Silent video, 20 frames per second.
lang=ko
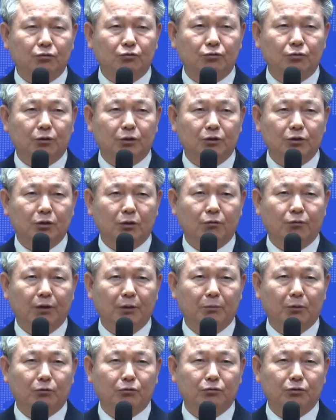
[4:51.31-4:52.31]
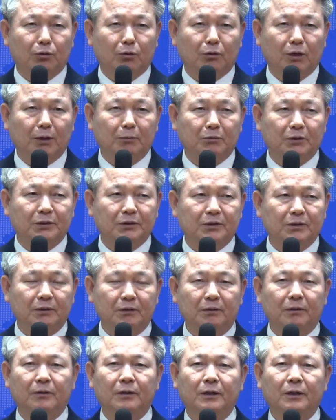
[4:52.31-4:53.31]
6월절 회복 운동을
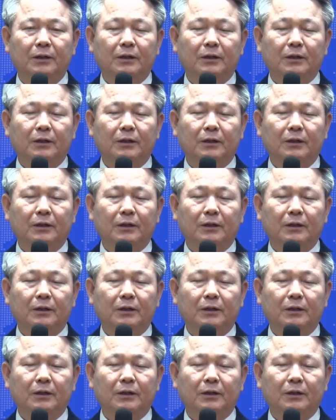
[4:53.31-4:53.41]
하면서